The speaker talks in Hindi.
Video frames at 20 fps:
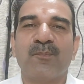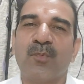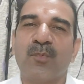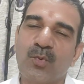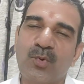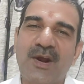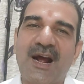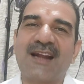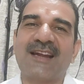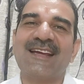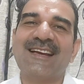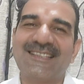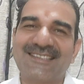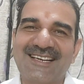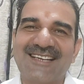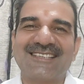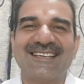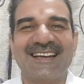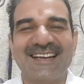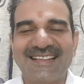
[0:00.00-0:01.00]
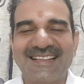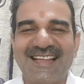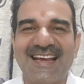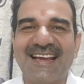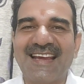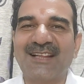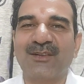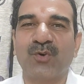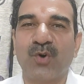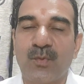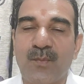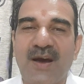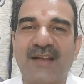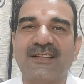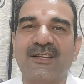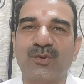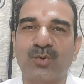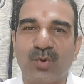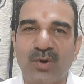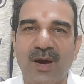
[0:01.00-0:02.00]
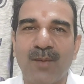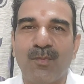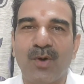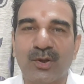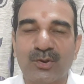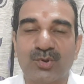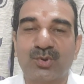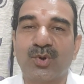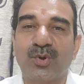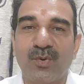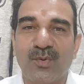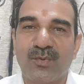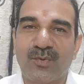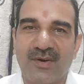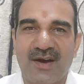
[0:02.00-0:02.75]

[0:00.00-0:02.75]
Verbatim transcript: पूरा ठीक तरह से नहीं देंगे तो कोई बात नहीं थोड़ा बहुत तो